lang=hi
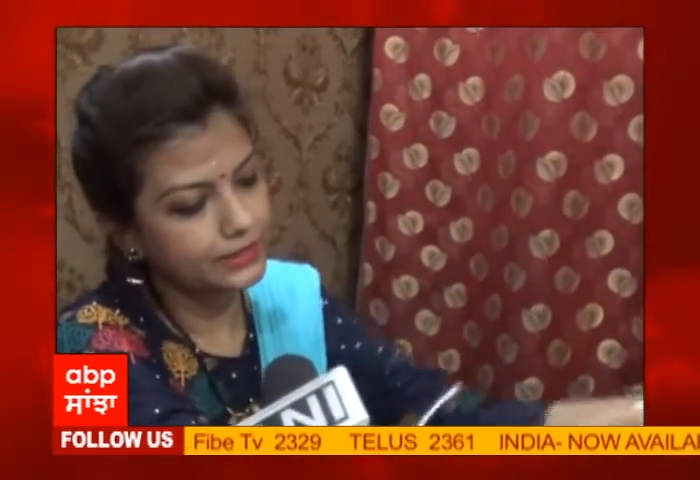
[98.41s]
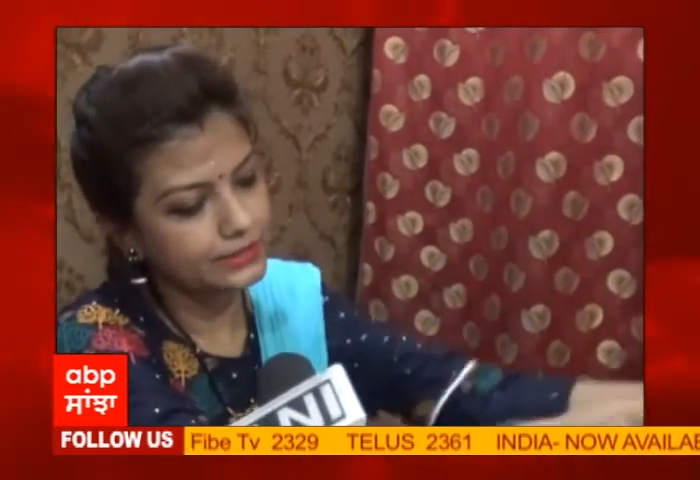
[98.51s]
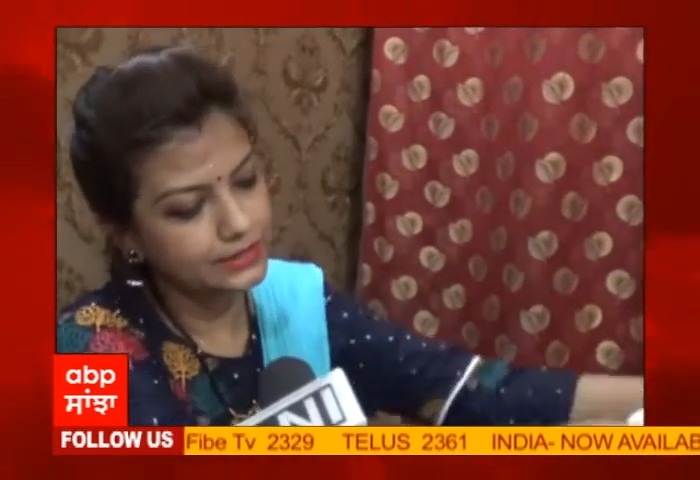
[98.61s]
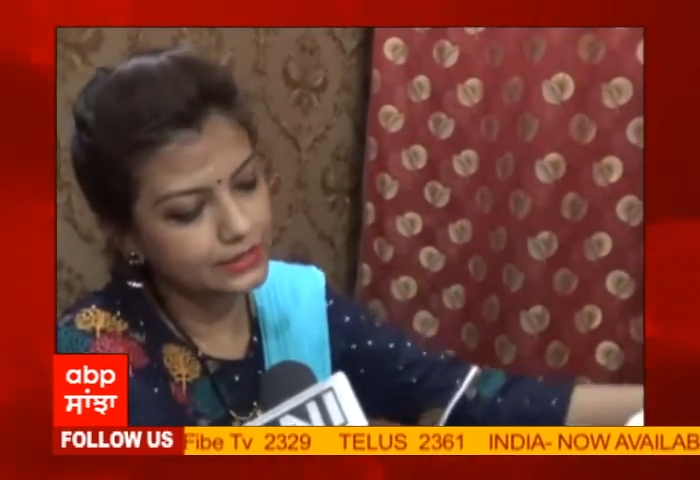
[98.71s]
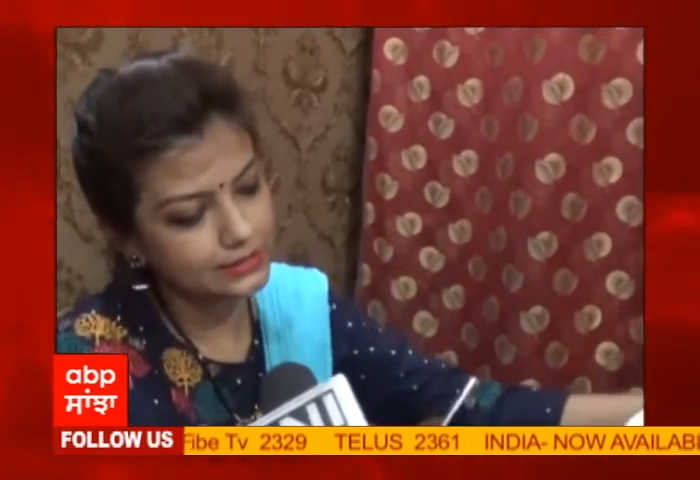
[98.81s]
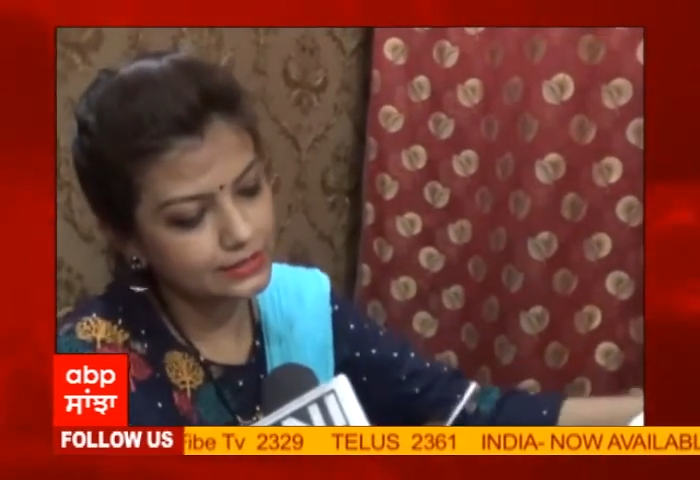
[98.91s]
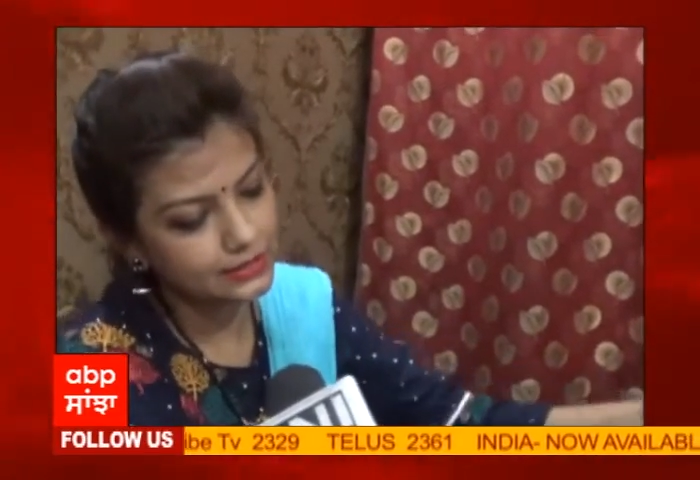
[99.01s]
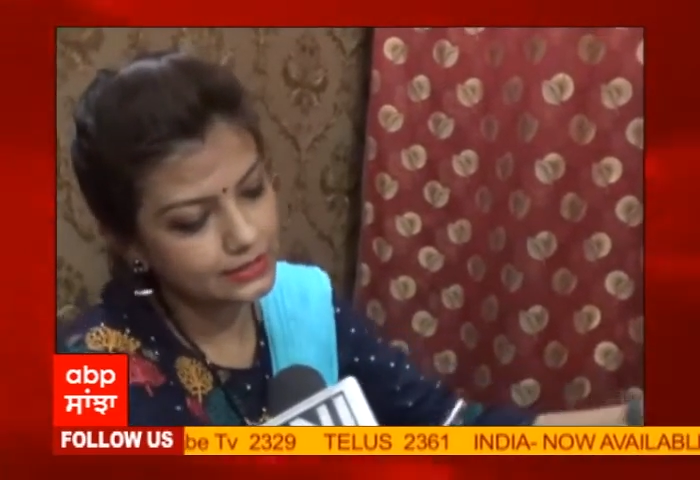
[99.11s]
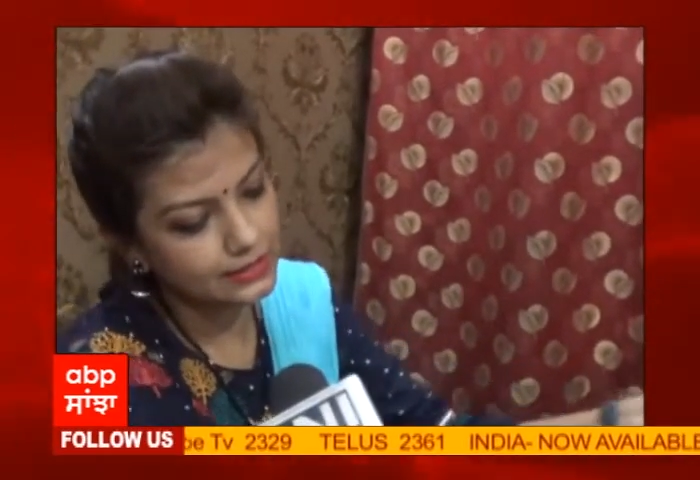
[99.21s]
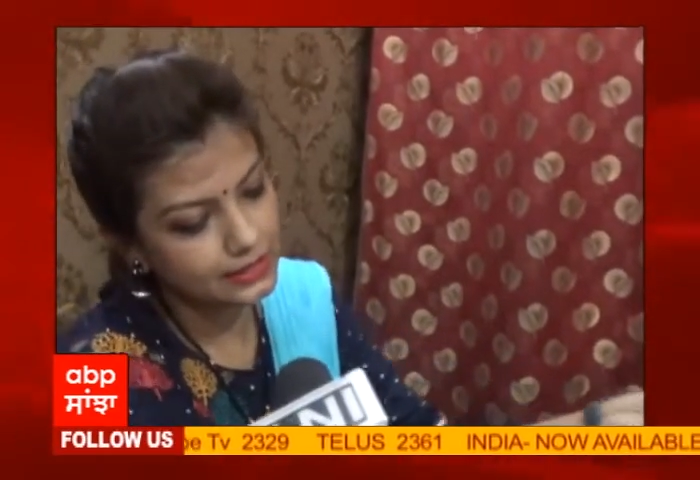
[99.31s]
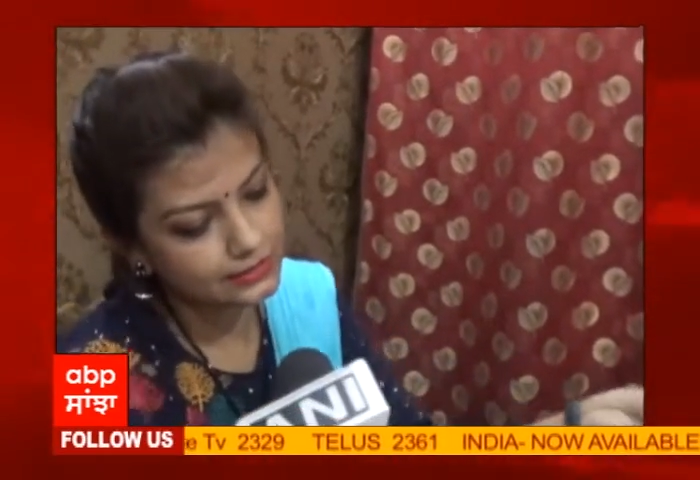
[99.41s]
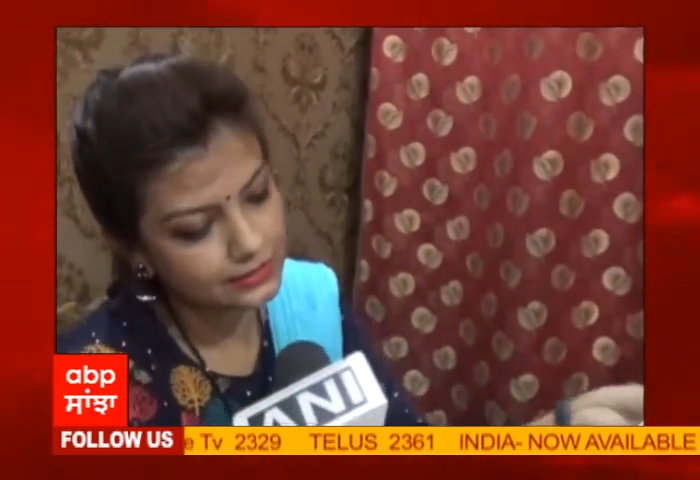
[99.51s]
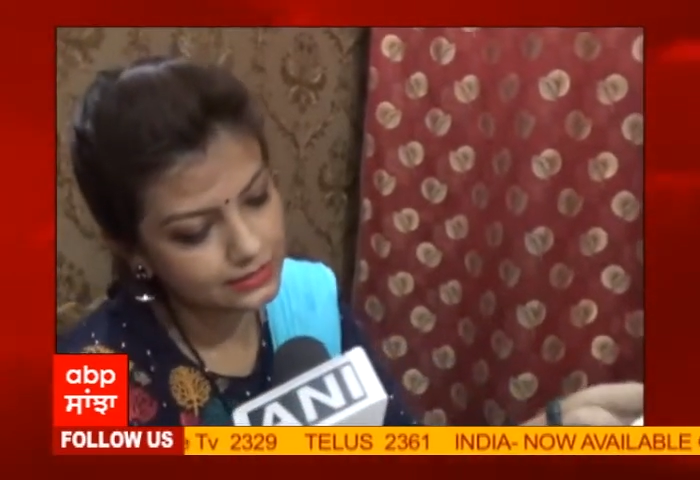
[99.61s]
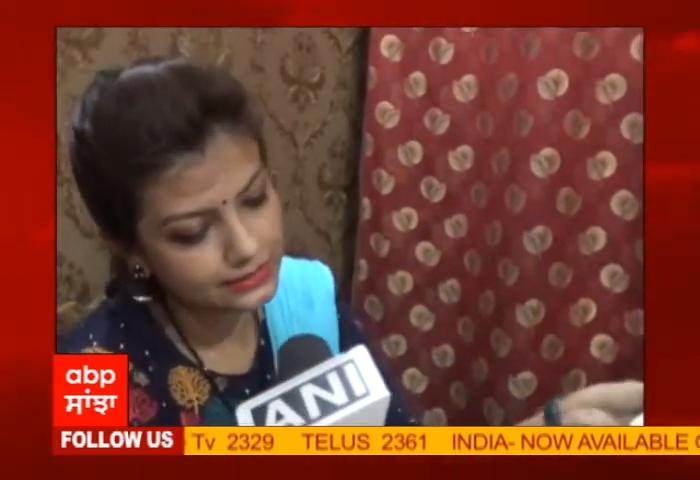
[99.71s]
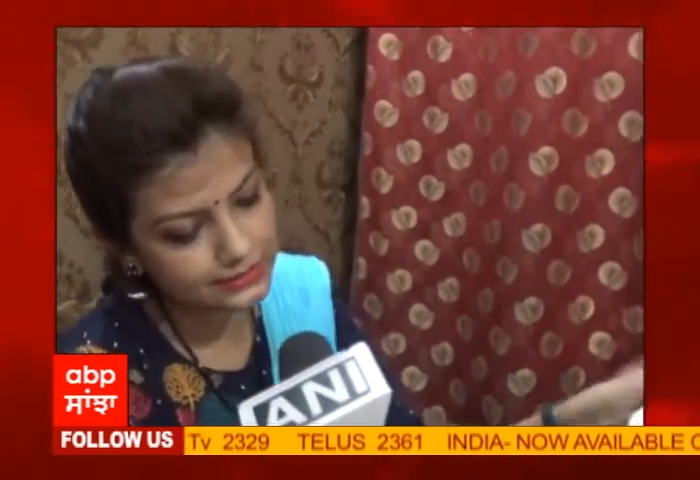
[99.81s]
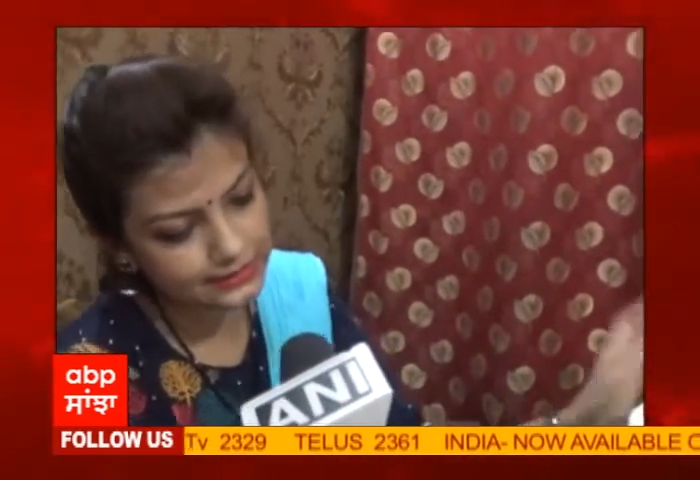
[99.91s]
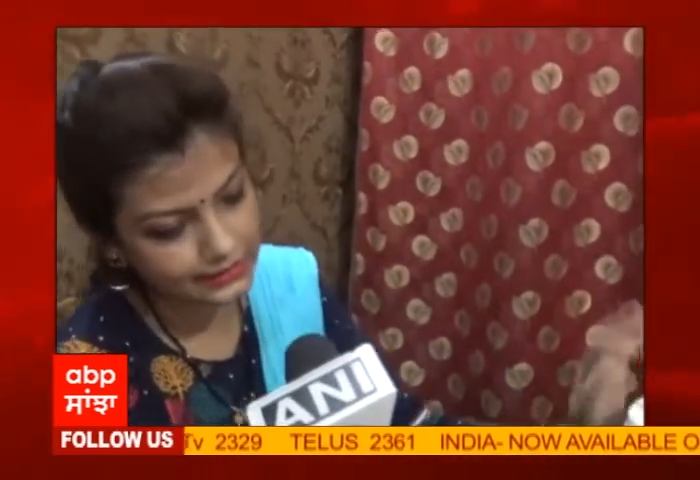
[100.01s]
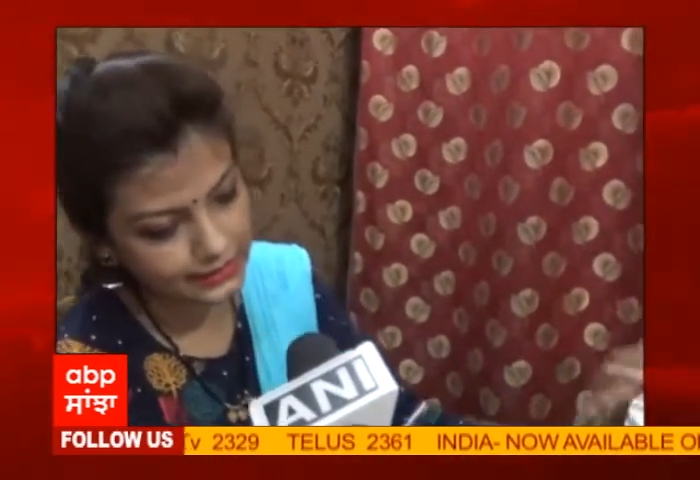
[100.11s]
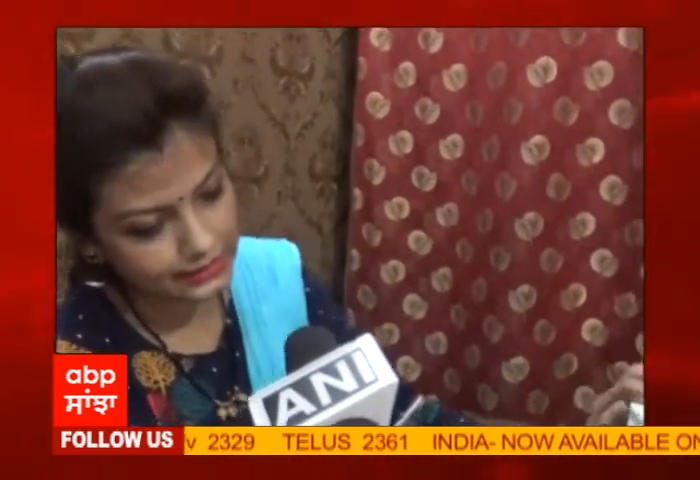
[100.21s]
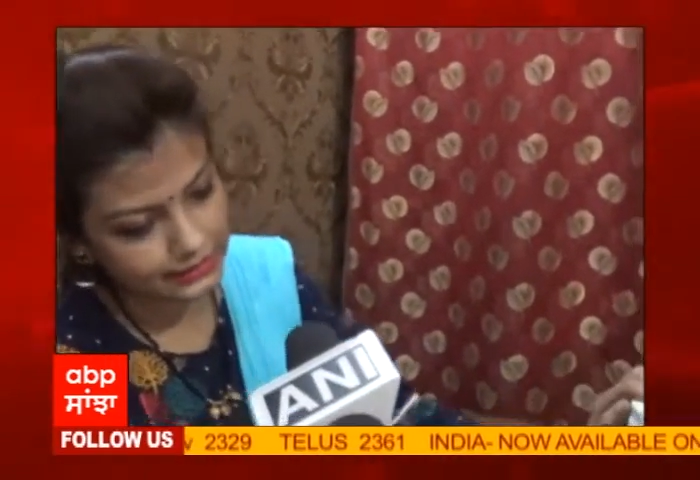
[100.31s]
इस तरह से यहाँ से इस तरह
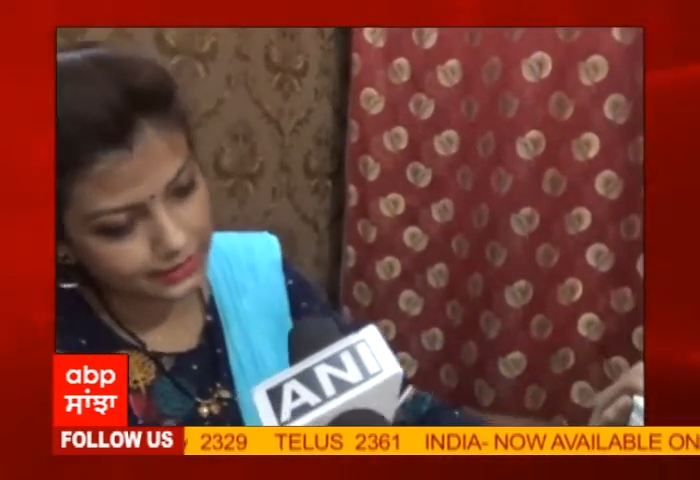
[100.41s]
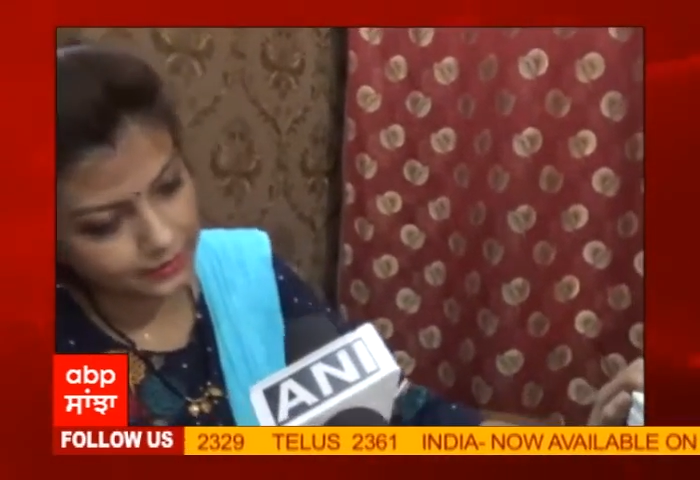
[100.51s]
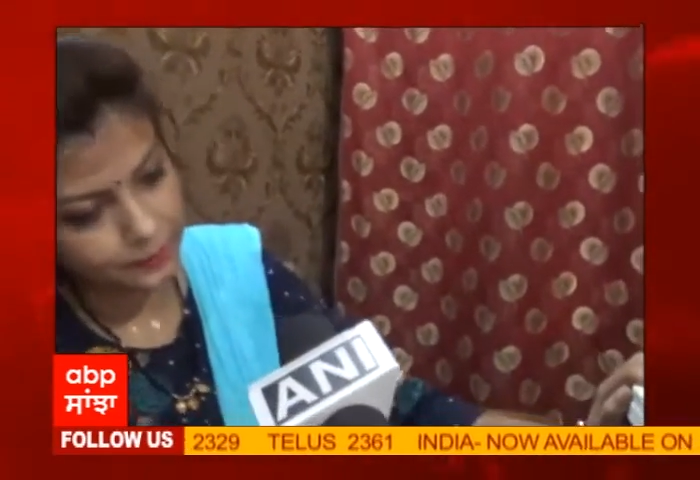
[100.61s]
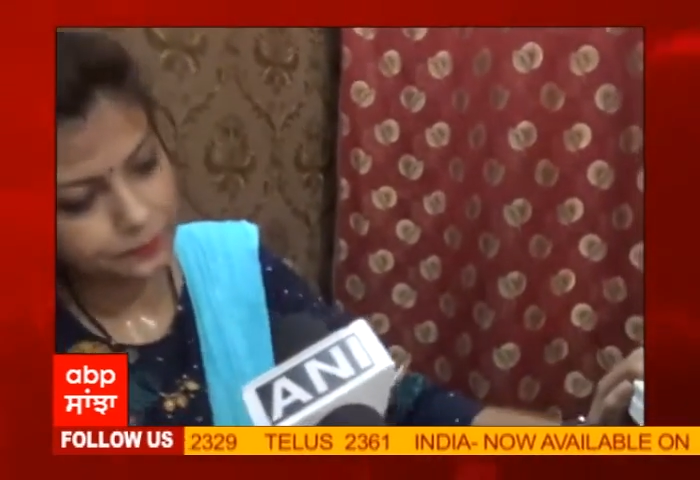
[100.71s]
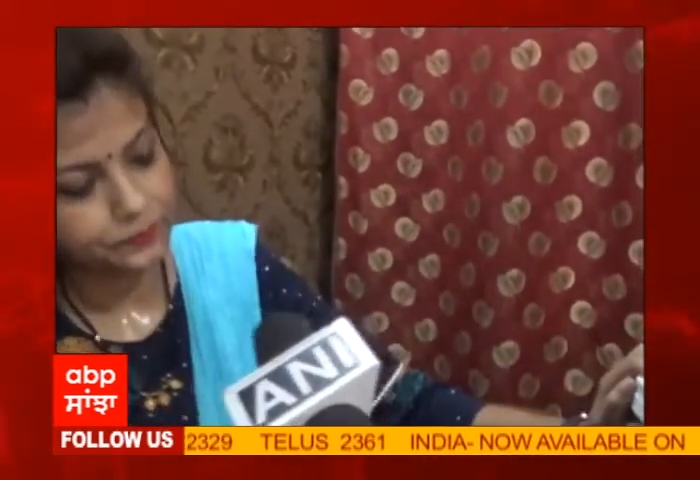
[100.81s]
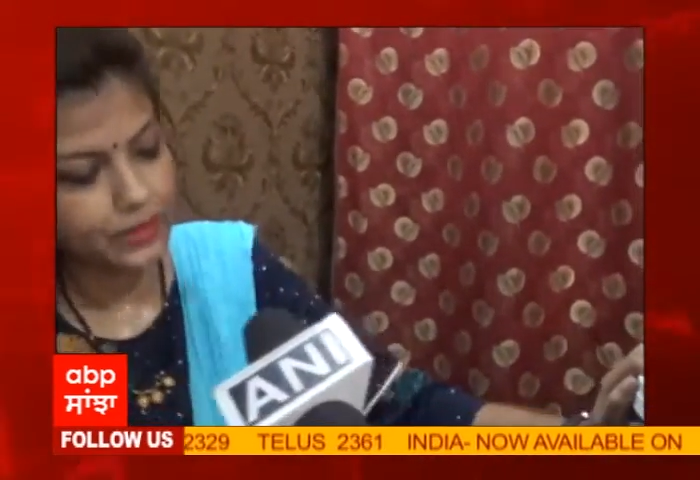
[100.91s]
से निकलता है